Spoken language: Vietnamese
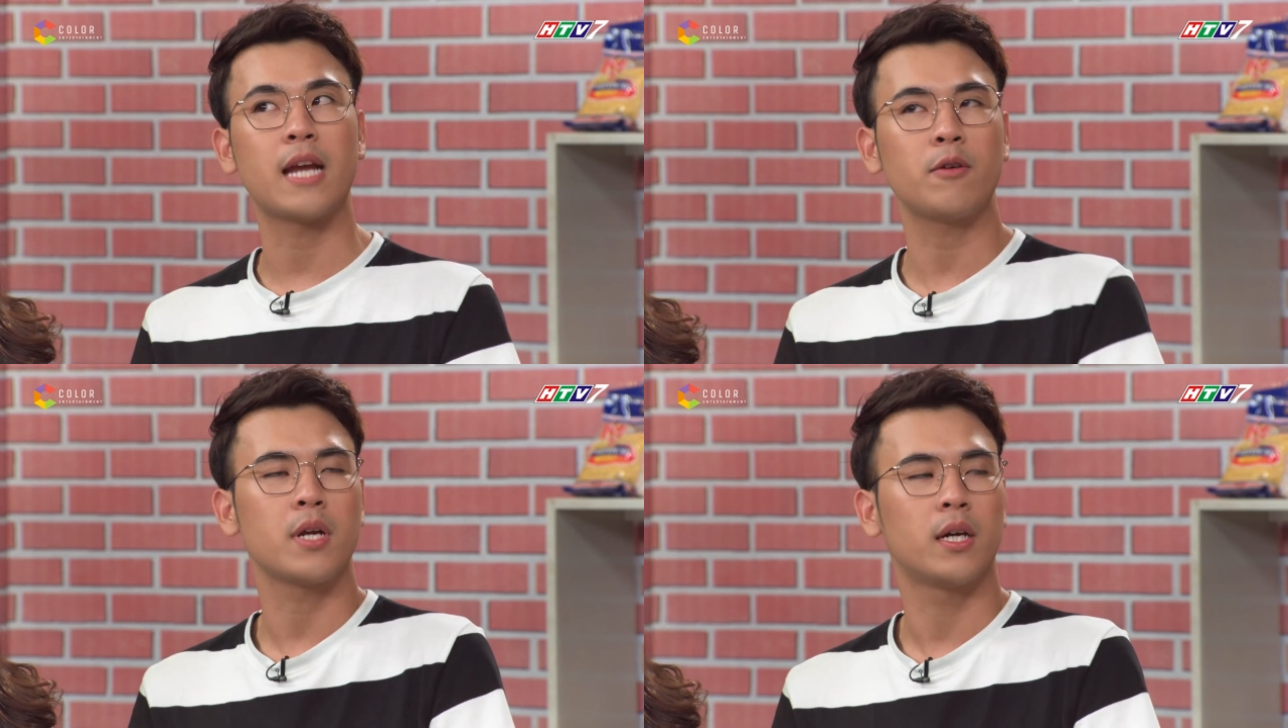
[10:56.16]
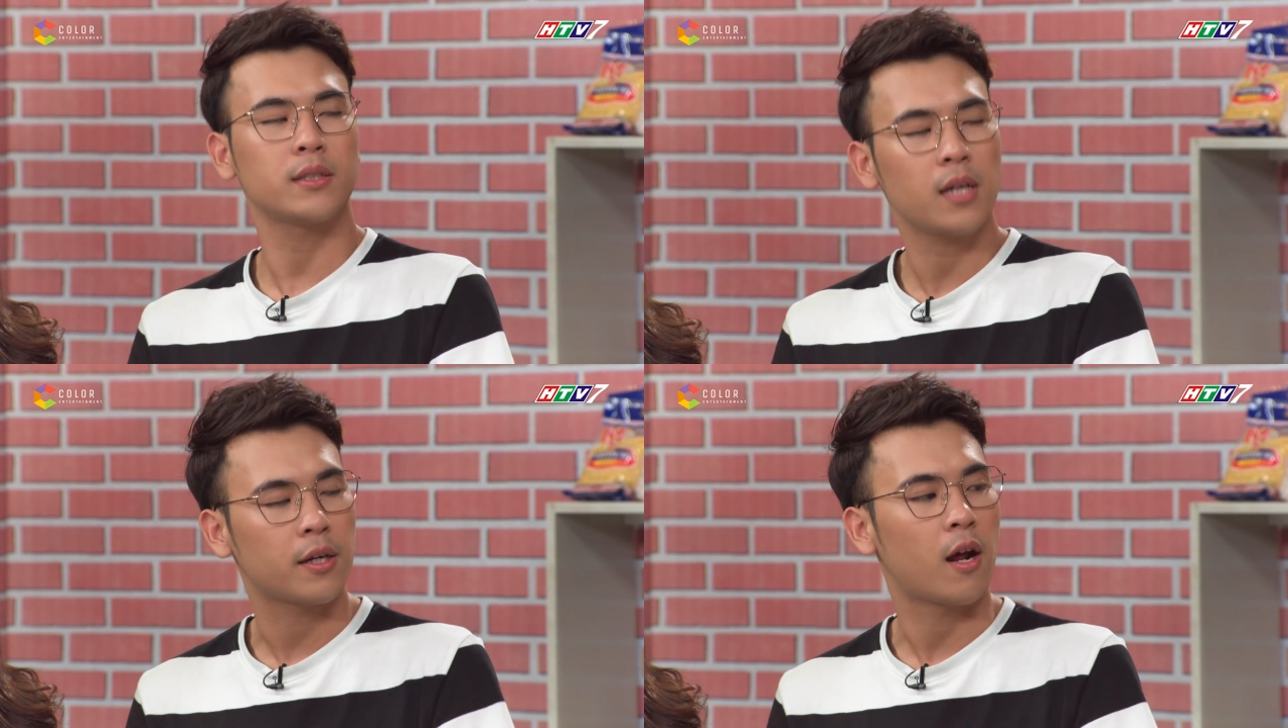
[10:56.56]
tráo trở
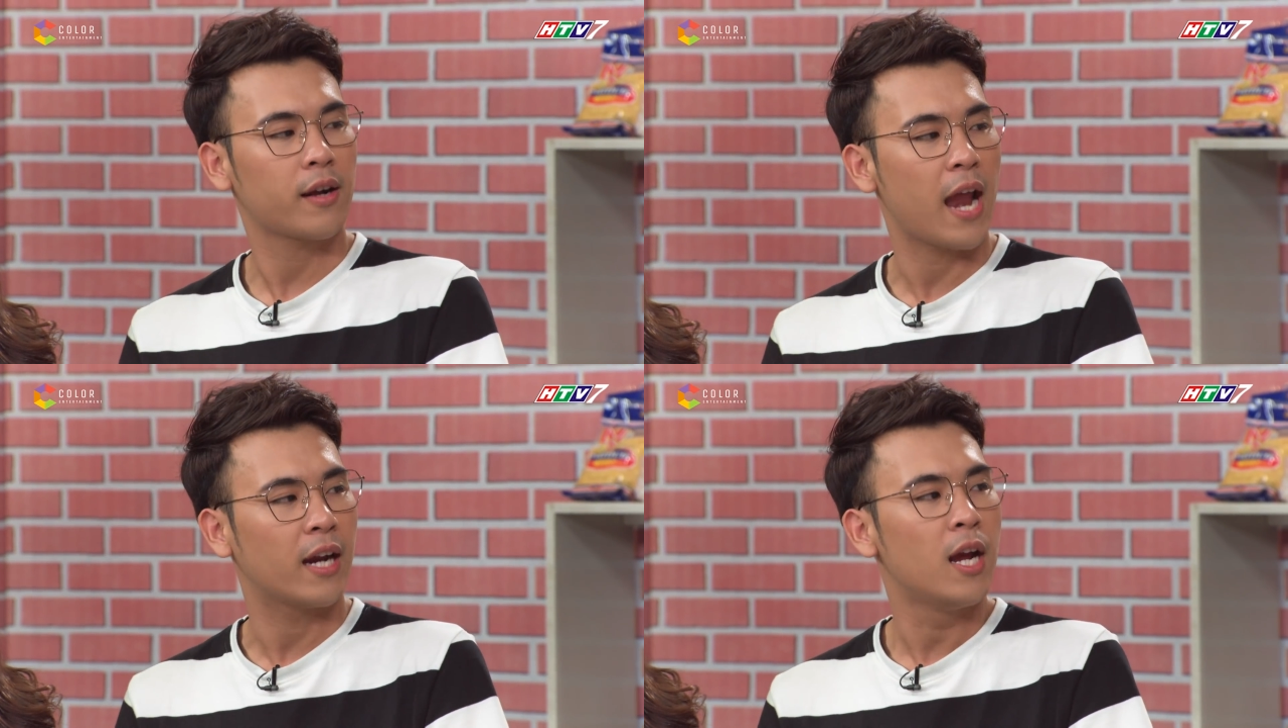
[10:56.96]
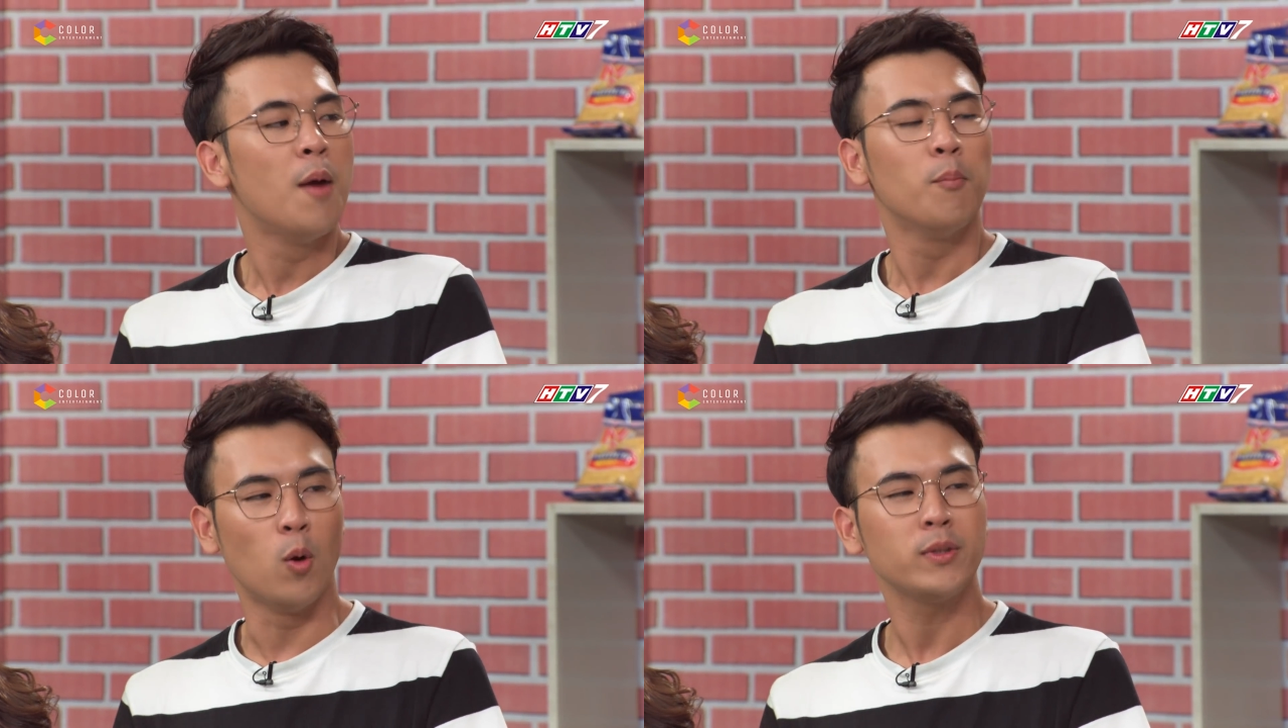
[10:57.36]
rất là rõ ràng.
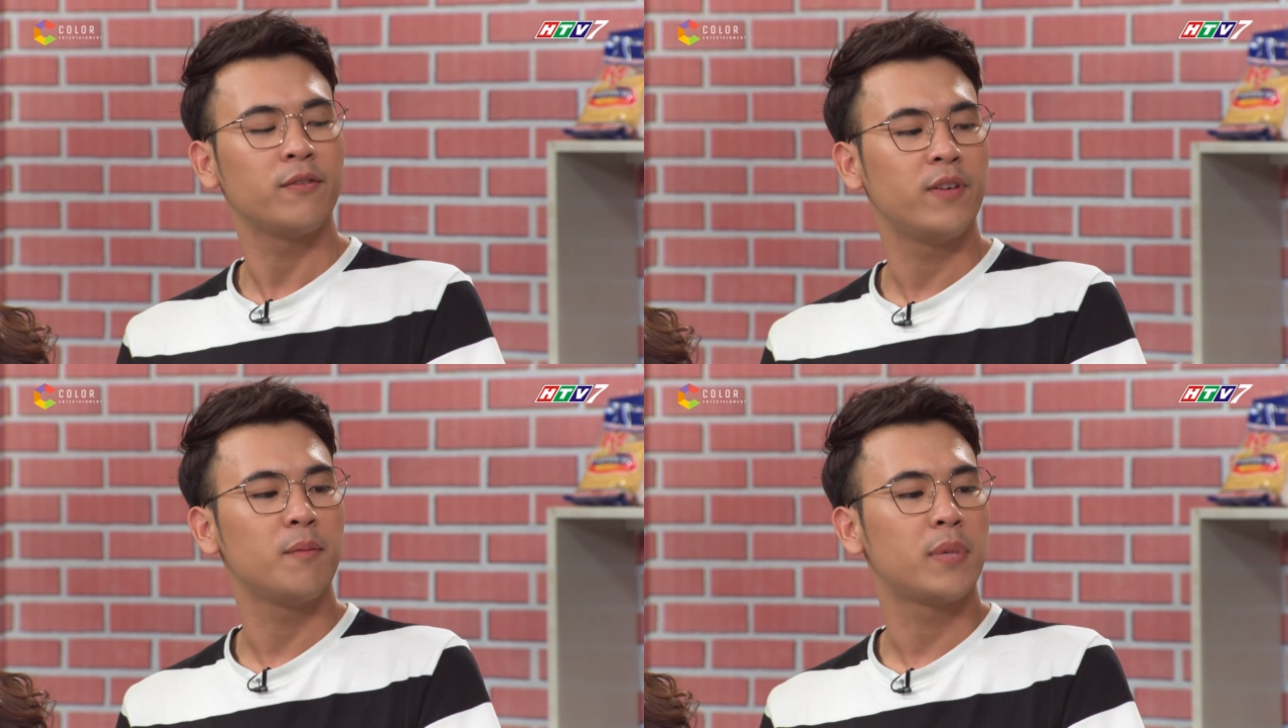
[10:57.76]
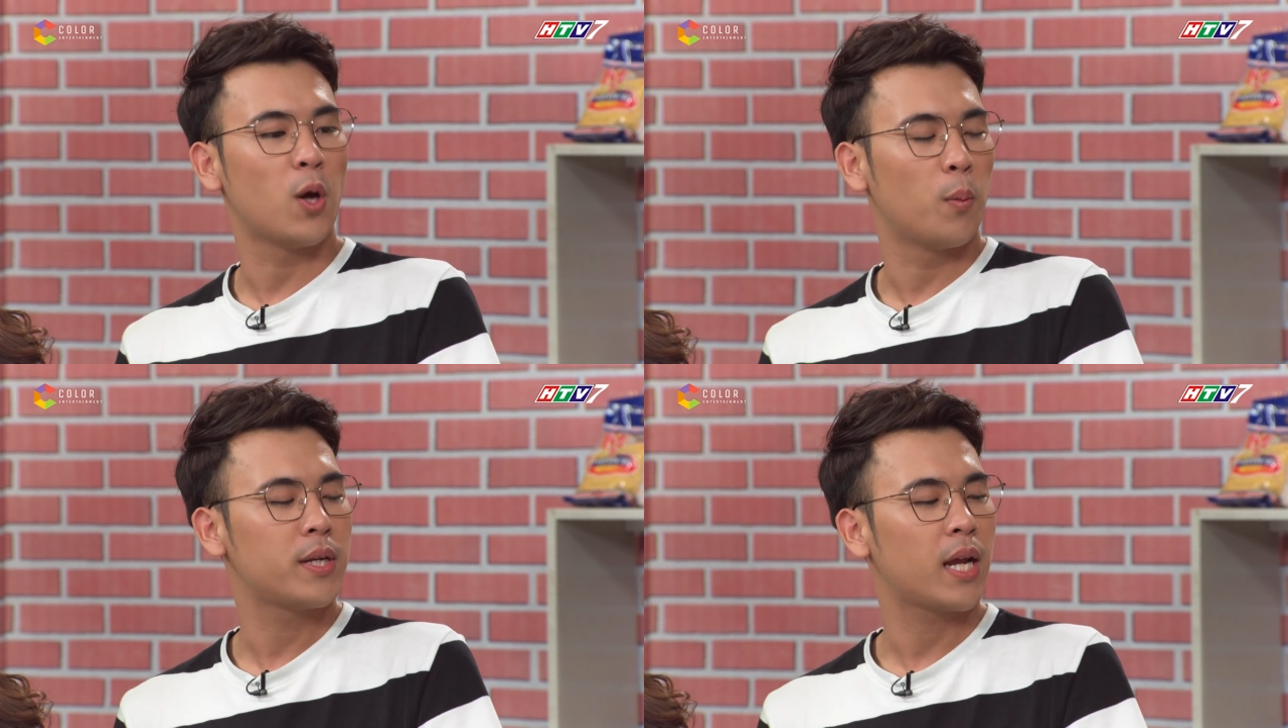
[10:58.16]
4 thành viên bên
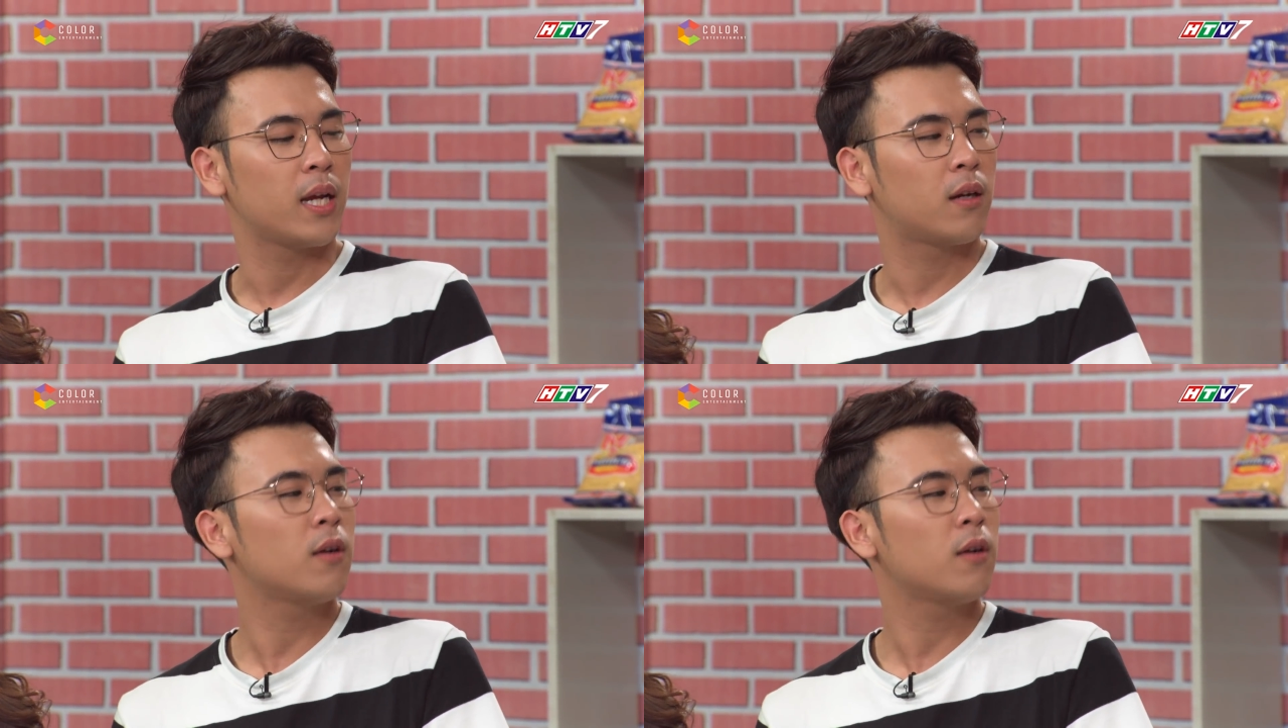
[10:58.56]
đội bên này